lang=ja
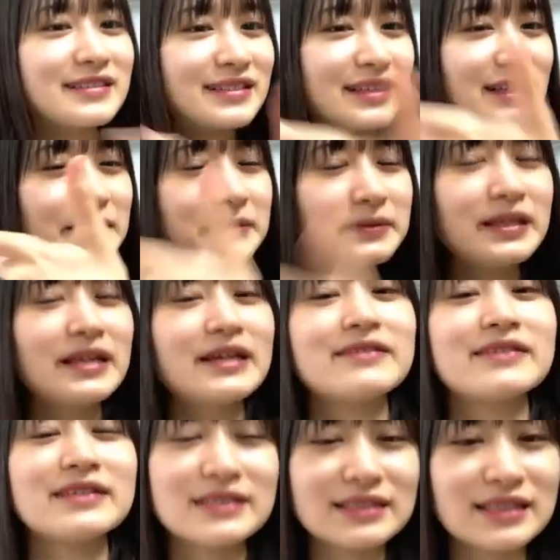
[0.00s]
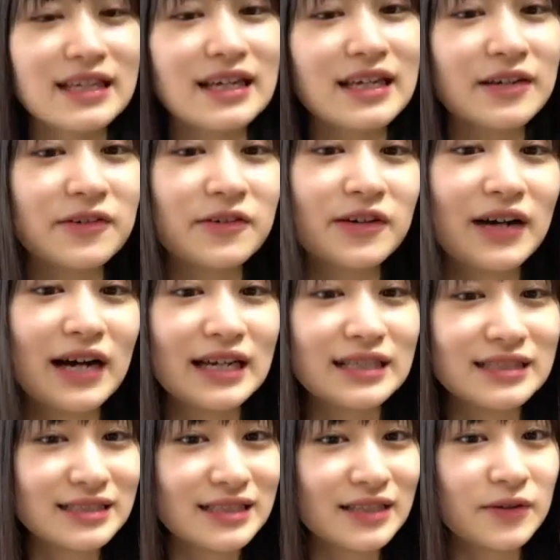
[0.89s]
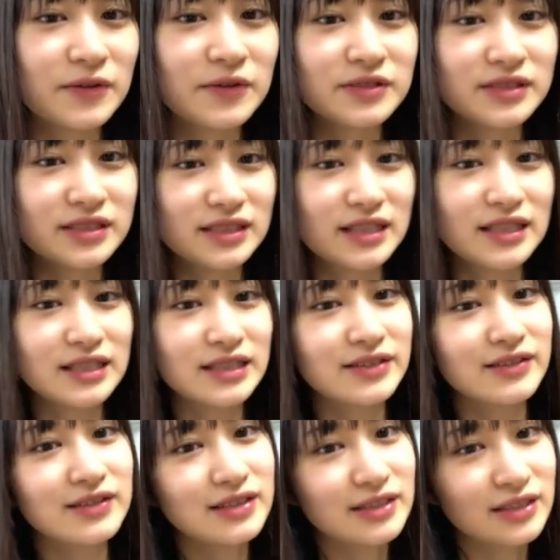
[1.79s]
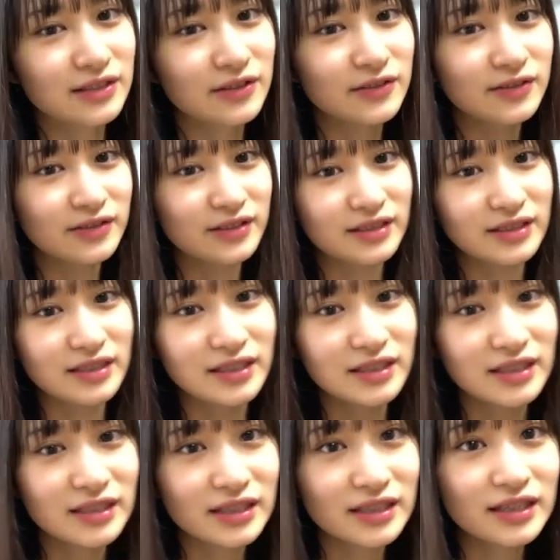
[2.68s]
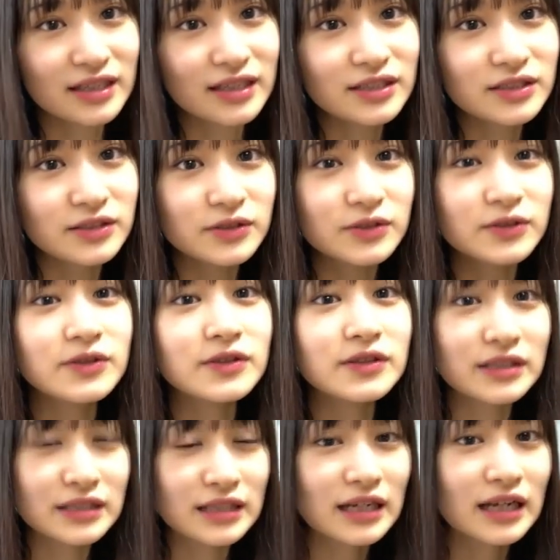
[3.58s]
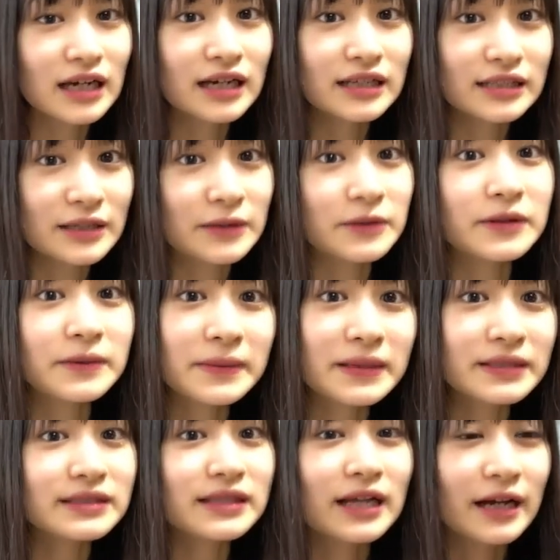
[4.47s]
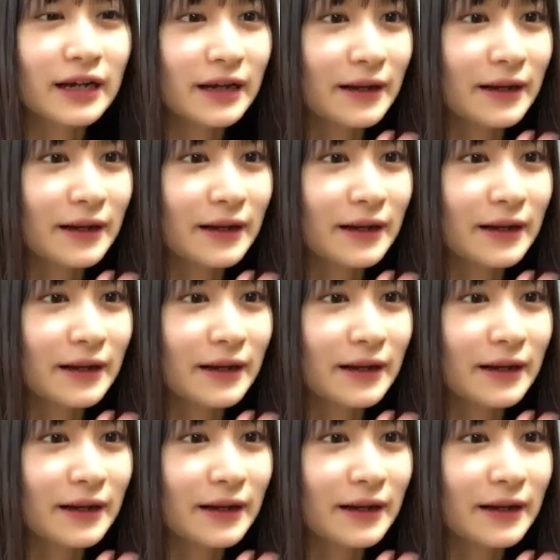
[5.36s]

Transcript: テレビ電話してここああしてこうしてって言われた通りにそう動いたら治りました